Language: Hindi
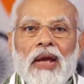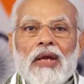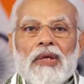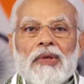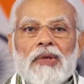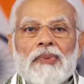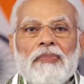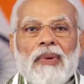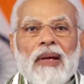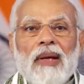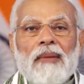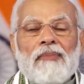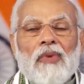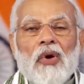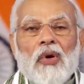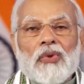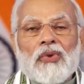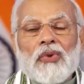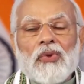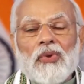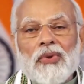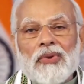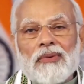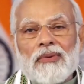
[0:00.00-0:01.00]
देश में
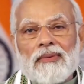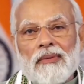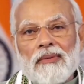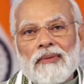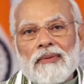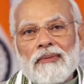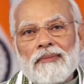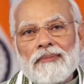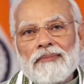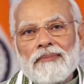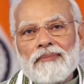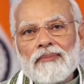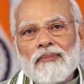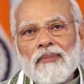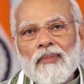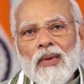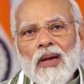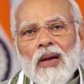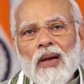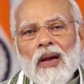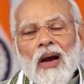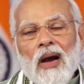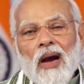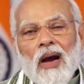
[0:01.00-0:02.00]
मौजूद
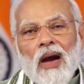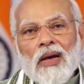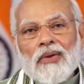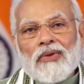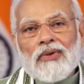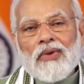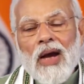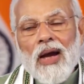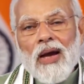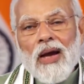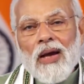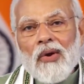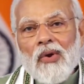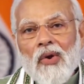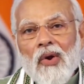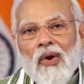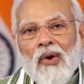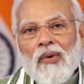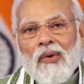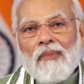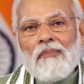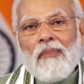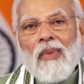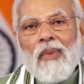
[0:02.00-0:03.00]

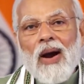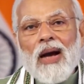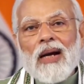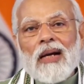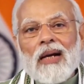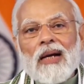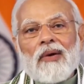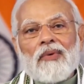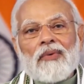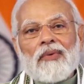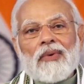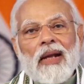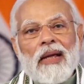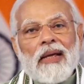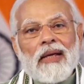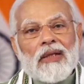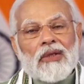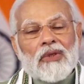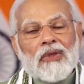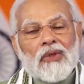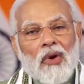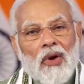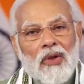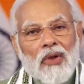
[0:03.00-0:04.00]
हजारों मानव
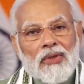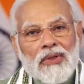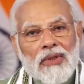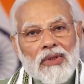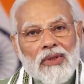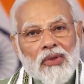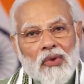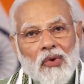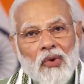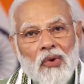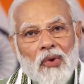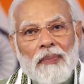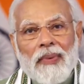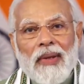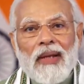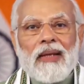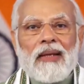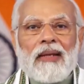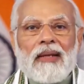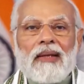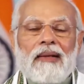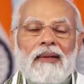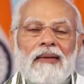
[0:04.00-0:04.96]
रहित क्रॉसिंग को भी